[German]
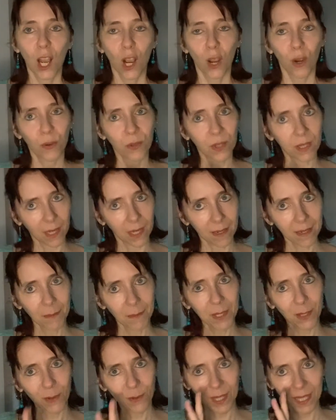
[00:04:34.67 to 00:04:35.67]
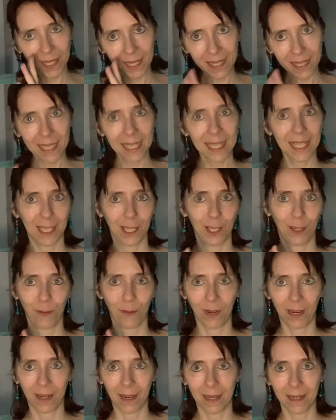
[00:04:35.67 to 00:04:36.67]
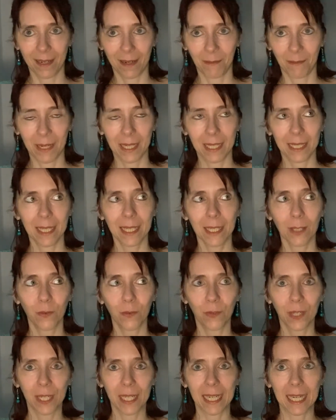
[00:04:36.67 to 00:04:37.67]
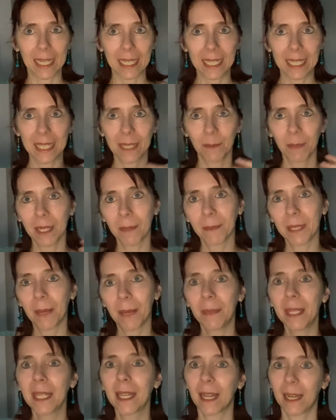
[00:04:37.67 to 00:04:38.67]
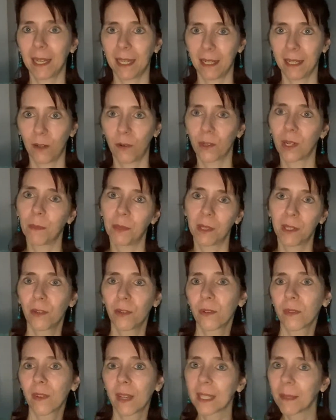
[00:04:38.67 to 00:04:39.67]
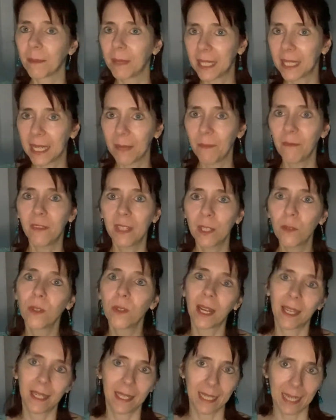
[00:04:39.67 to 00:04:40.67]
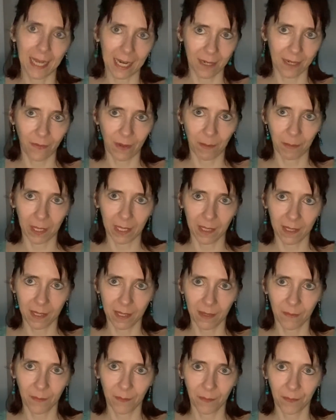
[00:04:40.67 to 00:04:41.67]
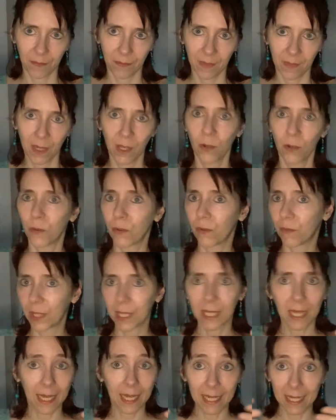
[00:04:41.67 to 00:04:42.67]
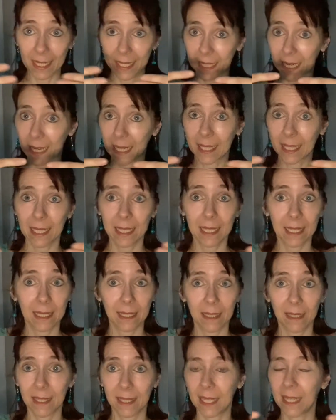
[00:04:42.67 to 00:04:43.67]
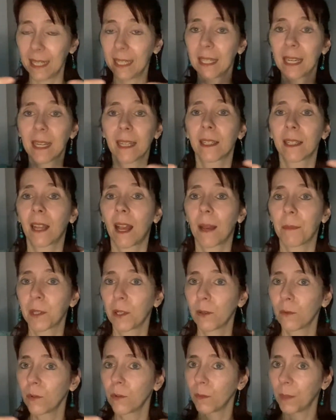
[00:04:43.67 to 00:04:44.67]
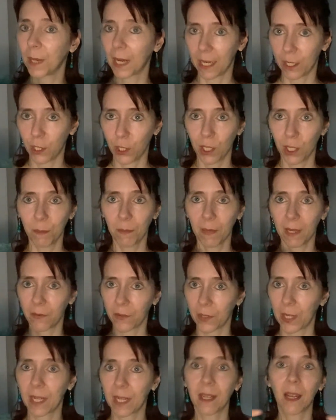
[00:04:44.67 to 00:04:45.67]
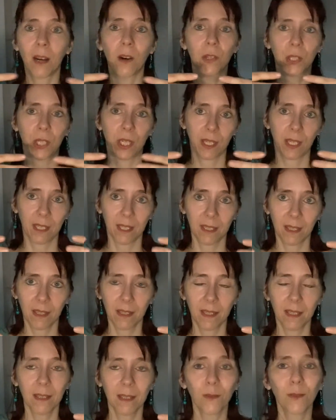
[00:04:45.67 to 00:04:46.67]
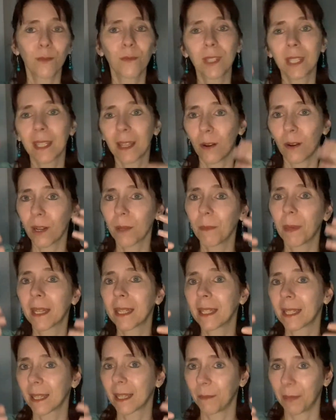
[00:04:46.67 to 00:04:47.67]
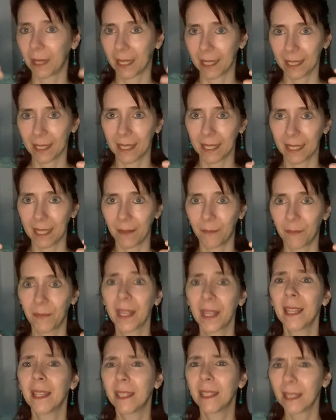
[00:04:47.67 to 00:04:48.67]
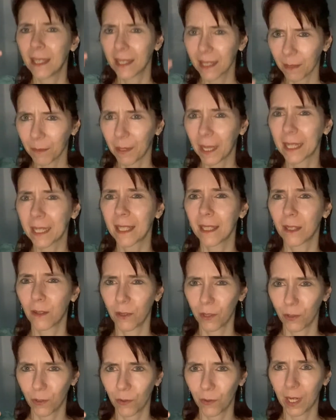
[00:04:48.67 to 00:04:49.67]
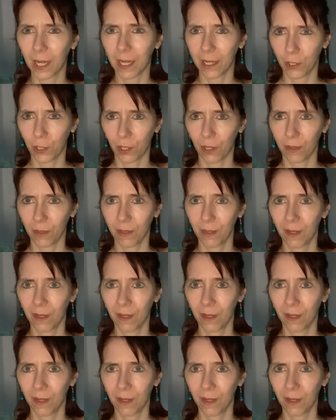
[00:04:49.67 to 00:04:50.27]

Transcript: Und dann nimmst du diese Liste, die du da gerade gemacht hast, und vergleichst sie mit deinem Terminkalender oder beziehungsweise mit dem, wie du deine Tage verbringst. Und du wirst einige Sachen sehen, die da absolut übereinstimmen, aufeinander ausgerichtet sind. Und du wirst auch ein paar Diskrepanzen sehen. Die Diskrepanzen solltest du dir anschauen.